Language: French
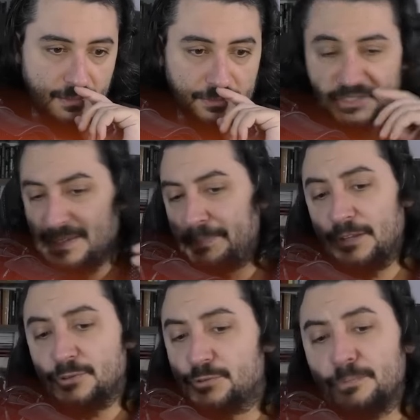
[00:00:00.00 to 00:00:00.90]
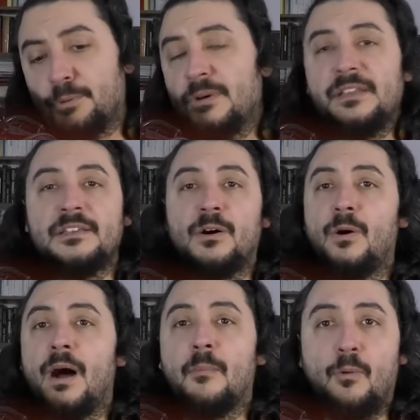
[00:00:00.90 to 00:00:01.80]
je sais pas, de
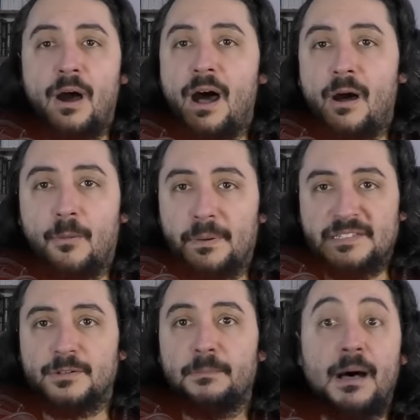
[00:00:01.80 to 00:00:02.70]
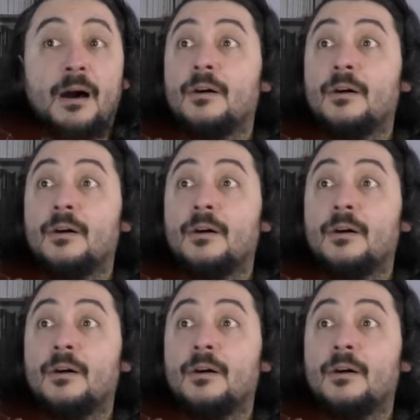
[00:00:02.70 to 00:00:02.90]
Dupont-Aignan à moi, en passant par